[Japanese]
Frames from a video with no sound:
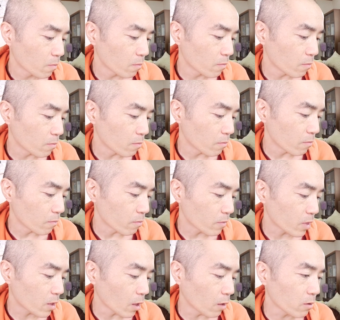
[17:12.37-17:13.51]
う
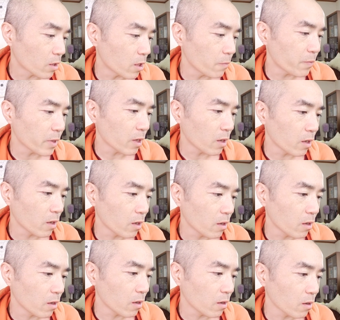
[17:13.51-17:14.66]
ん。あの、きんぴ
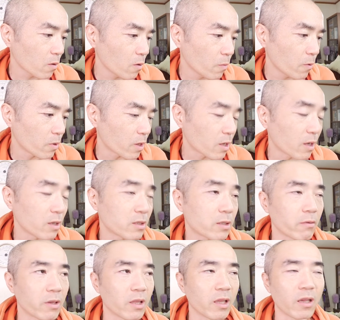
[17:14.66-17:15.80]
らごぼうに関して
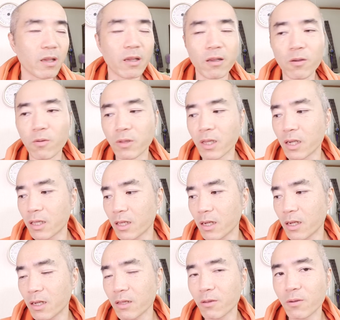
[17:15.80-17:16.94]
はね、こない
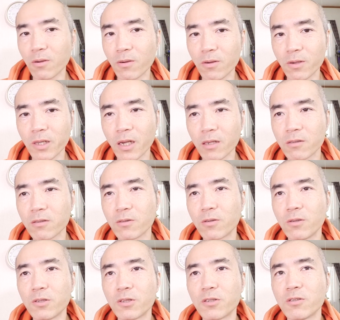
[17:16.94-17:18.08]
だの
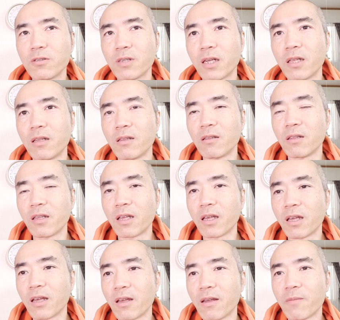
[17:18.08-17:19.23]
150円
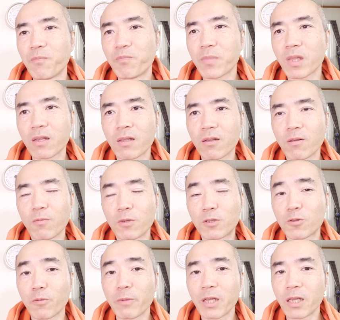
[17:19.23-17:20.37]
で、お
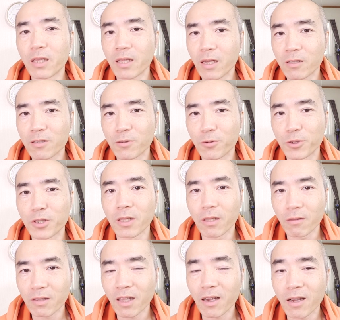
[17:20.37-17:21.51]
勤め品で150円
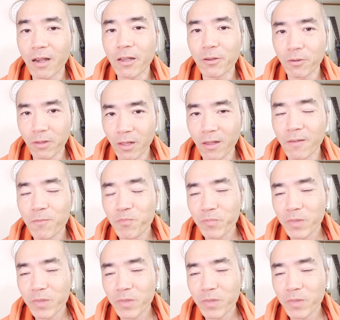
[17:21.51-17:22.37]
だよ。高いよね。